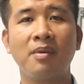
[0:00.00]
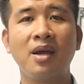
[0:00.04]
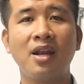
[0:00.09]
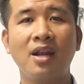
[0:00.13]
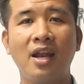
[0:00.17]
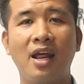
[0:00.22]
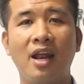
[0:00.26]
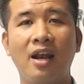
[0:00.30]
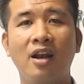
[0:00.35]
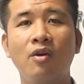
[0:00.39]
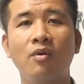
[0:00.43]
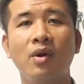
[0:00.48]
biết
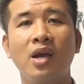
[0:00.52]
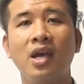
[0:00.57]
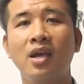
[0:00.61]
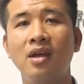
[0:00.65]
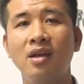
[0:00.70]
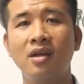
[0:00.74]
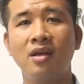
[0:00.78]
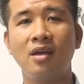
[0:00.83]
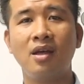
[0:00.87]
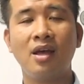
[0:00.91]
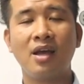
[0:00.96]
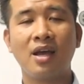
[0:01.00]
để lưu
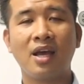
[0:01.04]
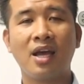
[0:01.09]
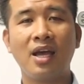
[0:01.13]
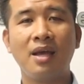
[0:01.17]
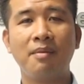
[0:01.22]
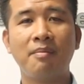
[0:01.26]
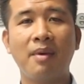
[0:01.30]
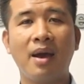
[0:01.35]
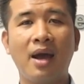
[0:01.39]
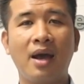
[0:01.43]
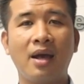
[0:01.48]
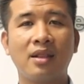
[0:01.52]
ý
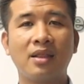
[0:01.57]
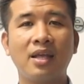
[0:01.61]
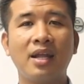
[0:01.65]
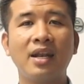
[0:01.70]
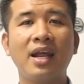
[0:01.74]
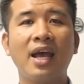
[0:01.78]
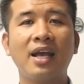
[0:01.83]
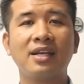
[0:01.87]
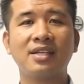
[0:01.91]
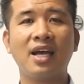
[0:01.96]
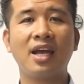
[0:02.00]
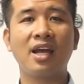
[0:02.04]
khi mà tiến
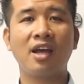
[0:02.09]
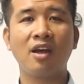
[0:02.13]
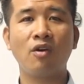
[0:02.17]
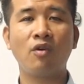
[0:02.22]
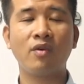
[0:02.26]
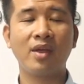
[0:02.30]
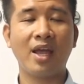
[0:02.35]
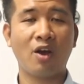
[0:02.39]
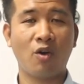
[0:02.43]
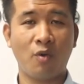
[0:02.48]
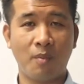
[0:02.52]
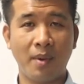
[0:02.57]
hành xây cái
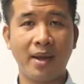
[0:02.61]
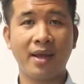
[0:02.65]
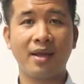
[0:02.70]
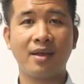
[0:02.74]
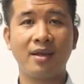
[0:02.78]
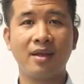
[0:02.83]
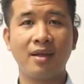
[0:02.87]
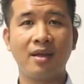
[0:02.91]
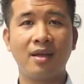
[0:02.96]
ngôi nhà của mình.